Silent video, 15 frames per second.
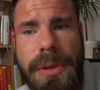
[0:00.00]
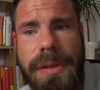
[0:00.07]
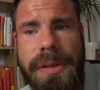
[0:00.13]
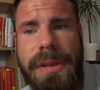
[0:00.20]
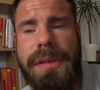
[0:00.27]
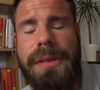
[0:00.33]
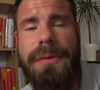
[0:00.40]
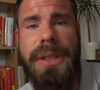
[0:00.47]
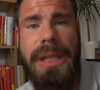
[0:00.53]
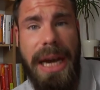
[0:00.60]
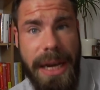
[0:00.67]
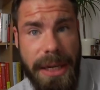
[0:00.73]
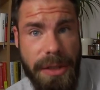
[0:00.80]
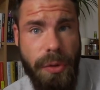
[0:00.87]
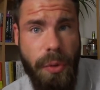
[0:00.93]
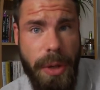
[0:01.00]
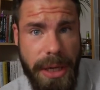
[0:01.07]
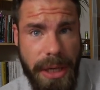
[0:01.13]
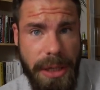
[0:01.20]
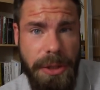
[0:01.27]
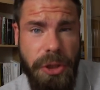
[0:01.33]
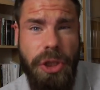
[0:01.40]
das Ganze wird
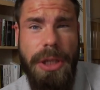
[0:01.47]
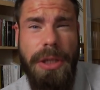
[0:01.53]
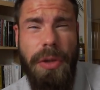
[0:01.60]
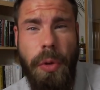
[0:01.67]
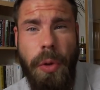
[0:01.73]
aktuell Stand